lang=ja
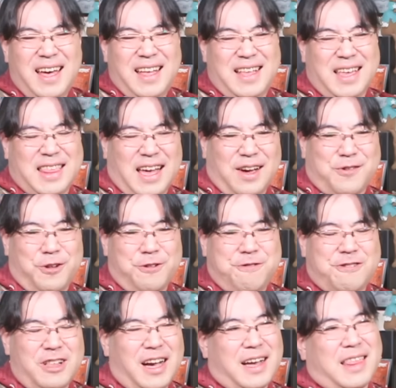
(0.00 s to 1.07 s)
でさ、この
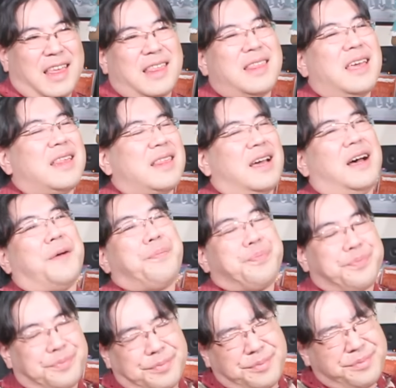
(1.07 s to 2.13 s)
福永先生さ、
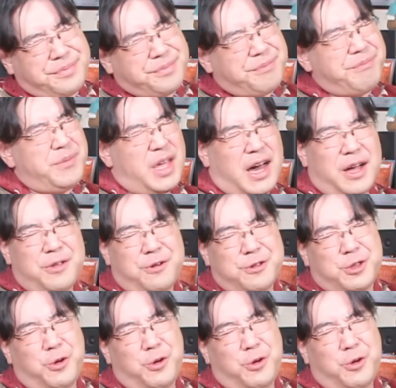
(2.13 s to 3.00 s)
あの、